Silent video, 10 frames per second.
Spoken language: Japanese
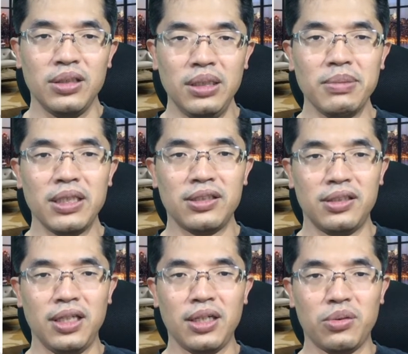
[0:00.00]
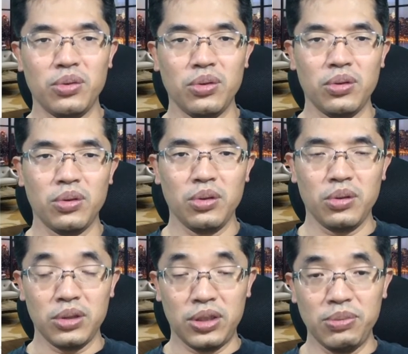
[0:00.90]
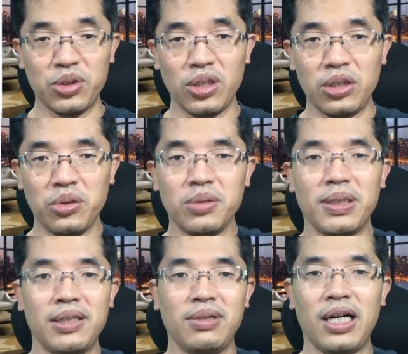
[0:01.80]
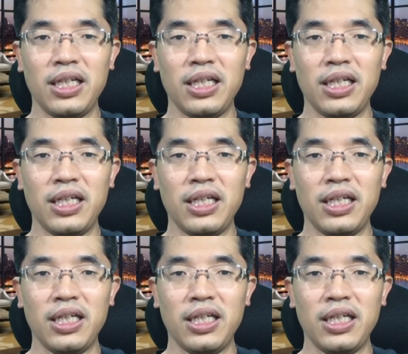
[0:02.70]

今ですね、この、事務所で撮る場合は、